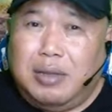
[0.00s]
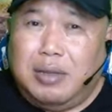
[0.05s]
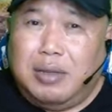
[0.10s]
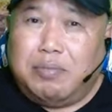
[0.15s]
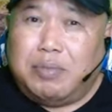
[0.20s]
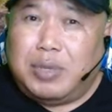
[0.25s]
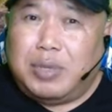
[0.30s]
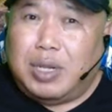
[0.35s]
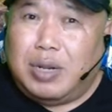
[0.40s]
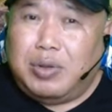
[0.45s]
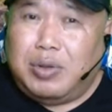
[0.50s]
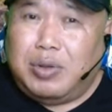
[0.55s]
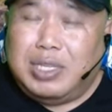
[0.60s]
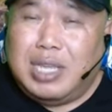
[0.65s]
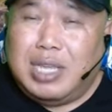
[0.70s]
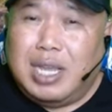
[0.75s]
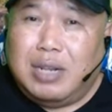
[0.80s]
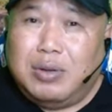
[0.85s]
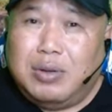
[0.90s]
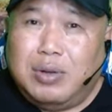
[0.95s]
melalui
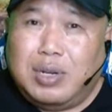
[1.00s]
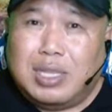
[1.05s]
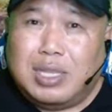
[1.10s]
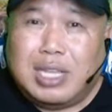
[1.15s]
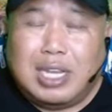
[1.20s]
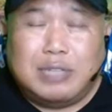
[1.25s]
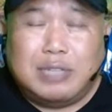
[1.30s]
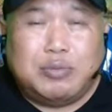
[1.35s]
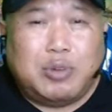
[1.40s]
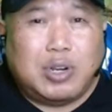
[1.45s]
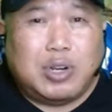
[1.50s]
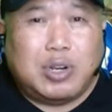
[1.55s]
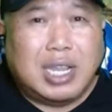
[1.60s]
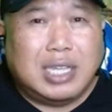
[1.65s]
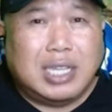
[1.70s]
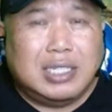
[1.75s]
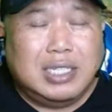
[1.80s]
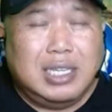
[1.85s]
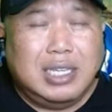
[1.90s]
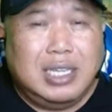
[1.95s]
jalur
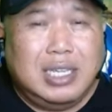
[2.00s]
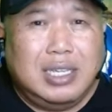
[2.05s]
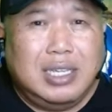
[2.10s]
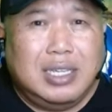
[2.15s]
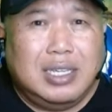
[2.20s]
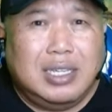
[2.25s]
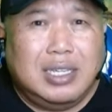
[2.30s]
transportasi